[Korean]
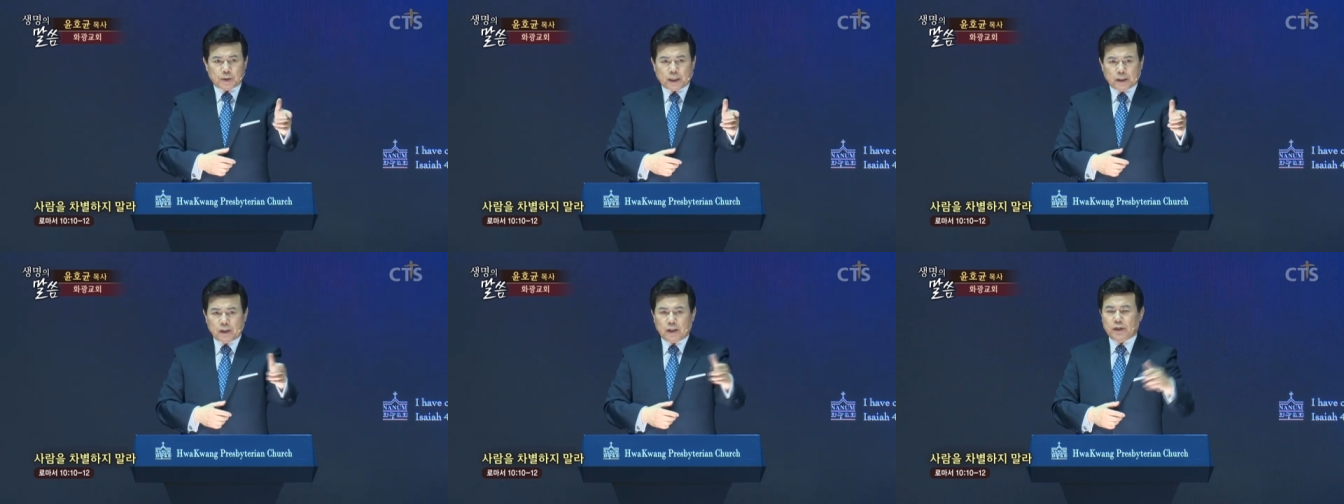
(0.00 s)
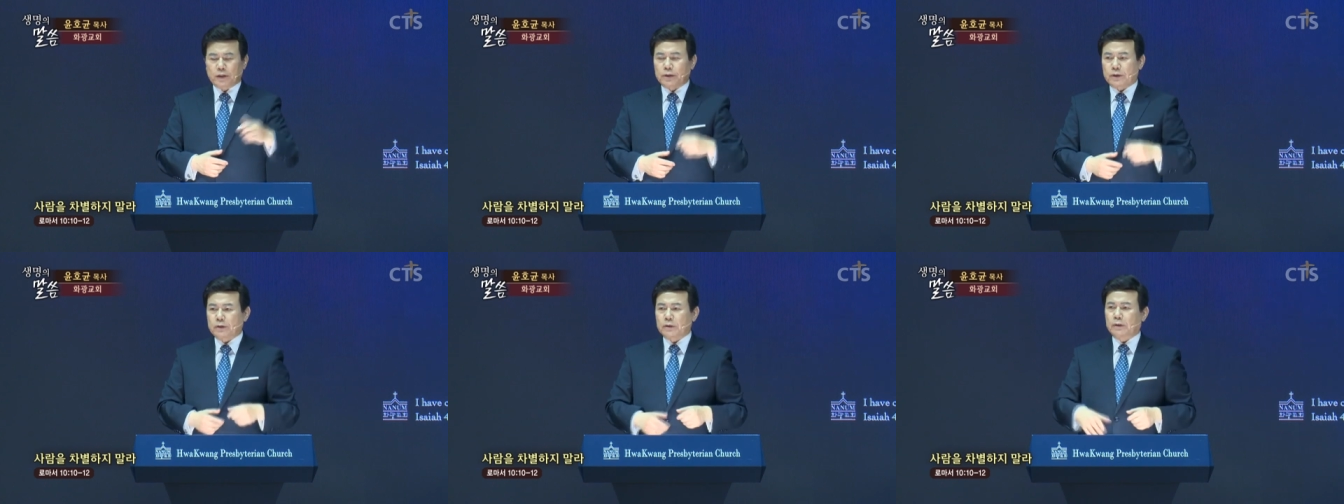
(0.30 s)

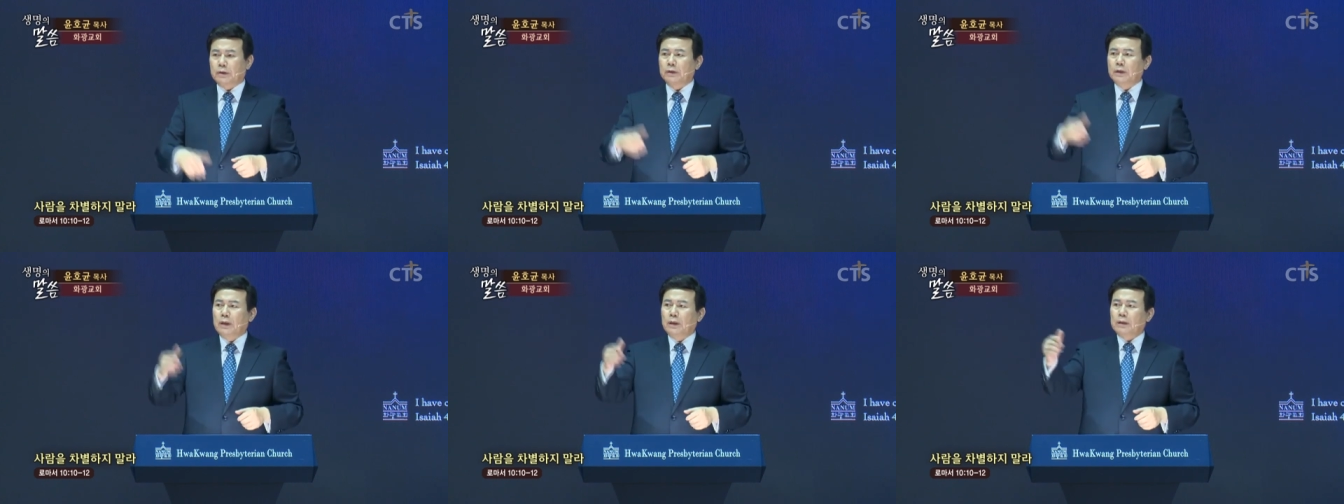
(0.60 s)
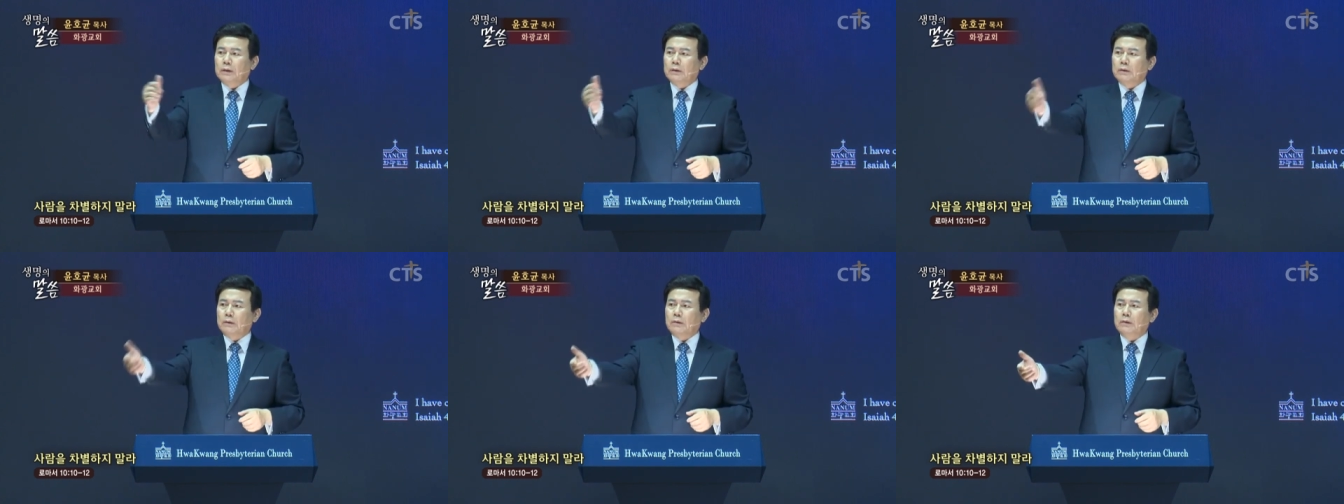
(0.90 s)
찾아가셔서
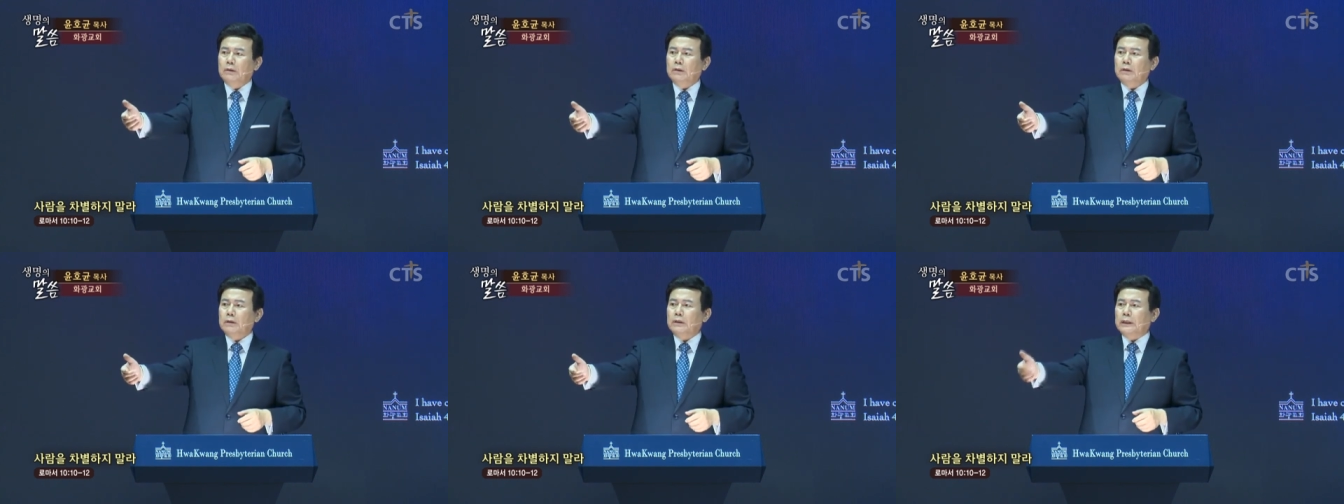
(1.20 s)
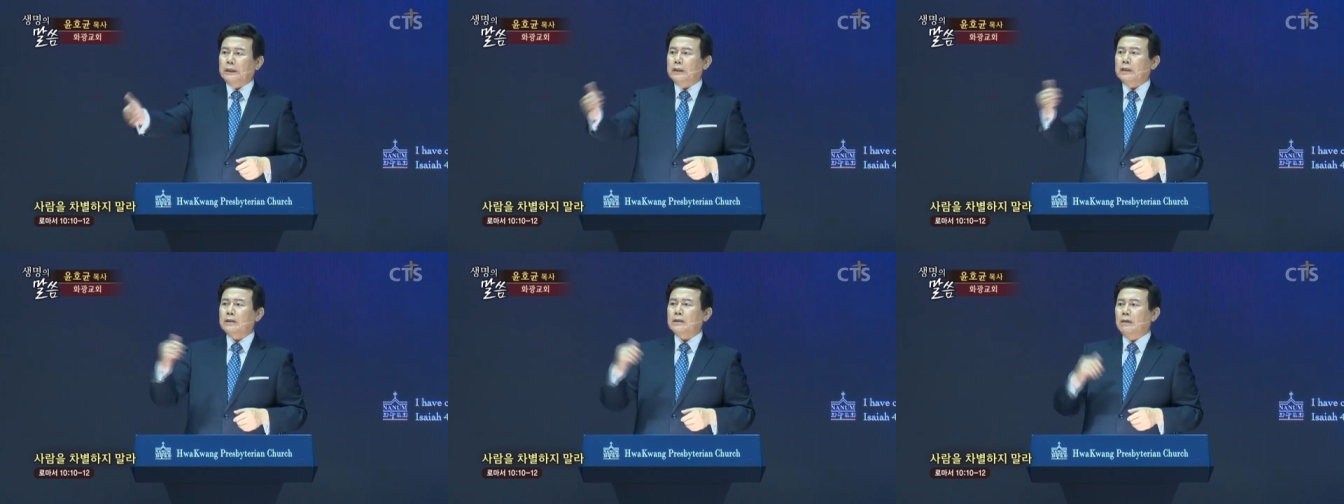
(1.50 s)
그들을
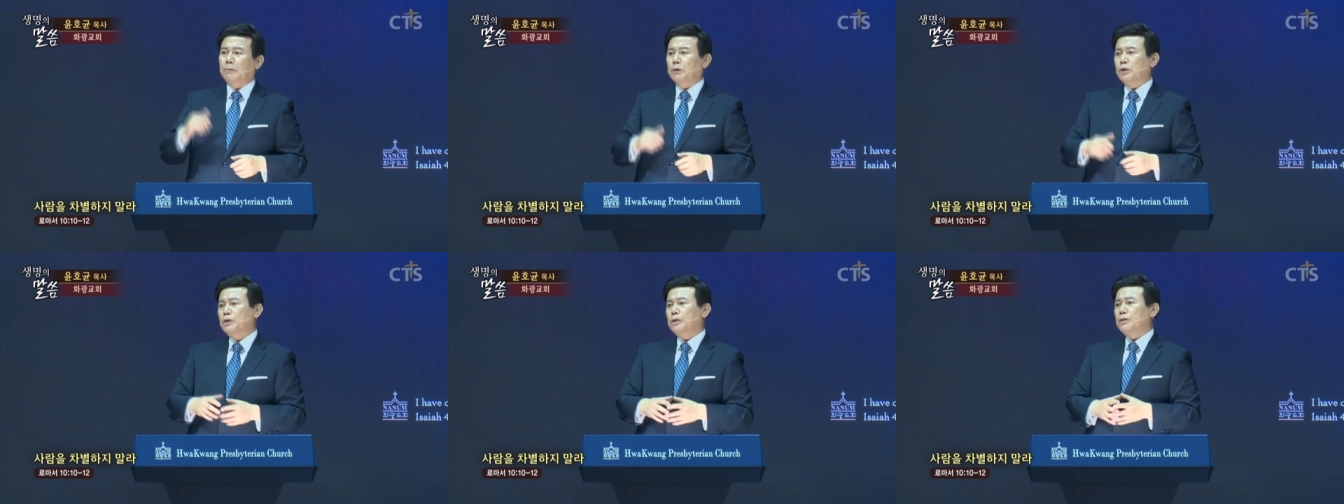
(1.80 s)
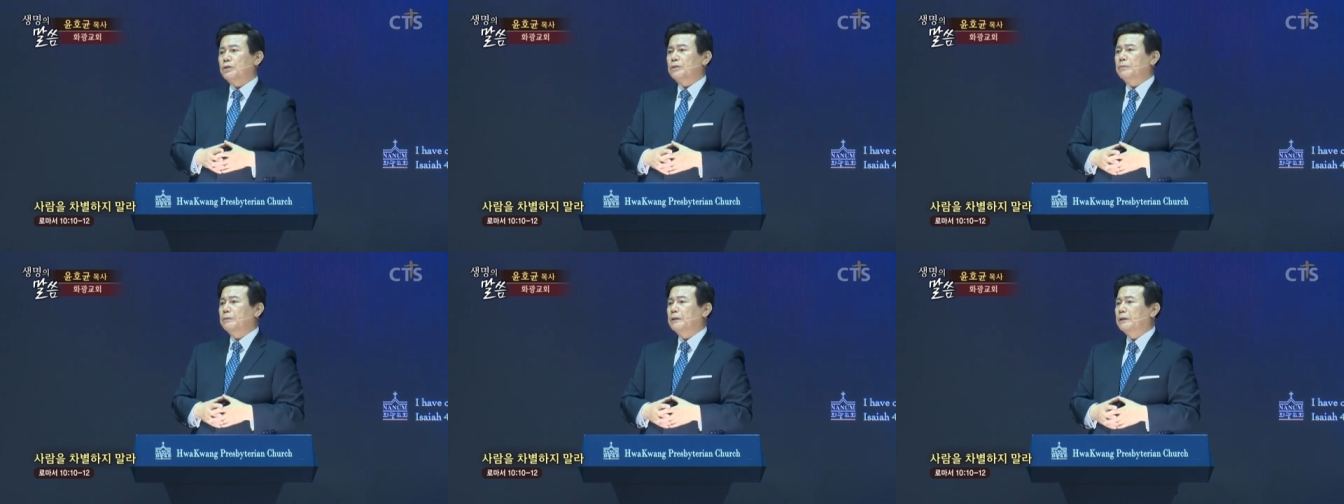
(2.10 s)
제자
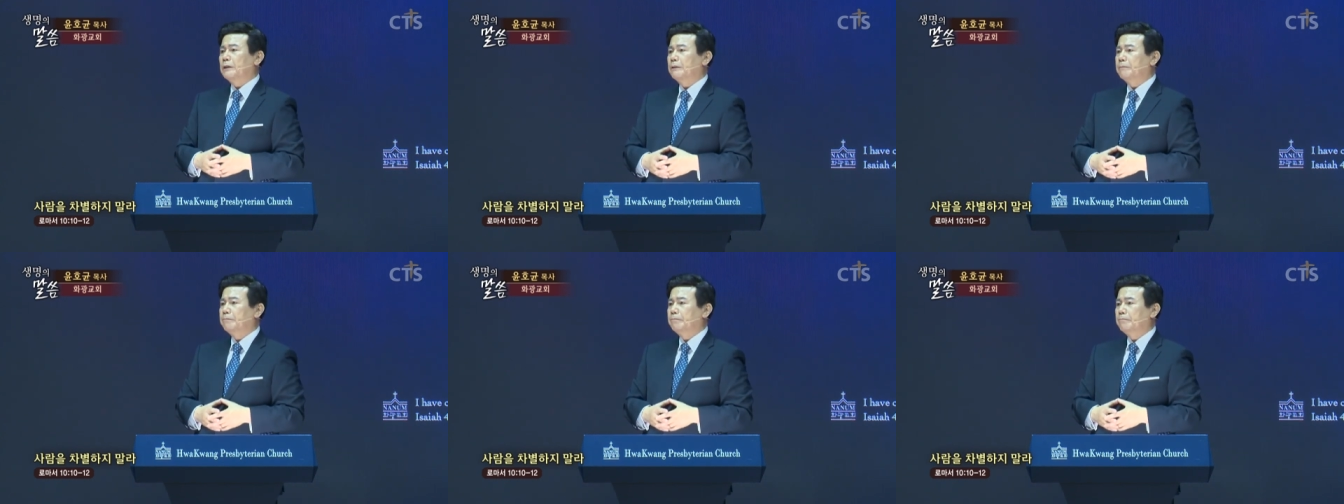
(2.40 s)
삼으셨습니다.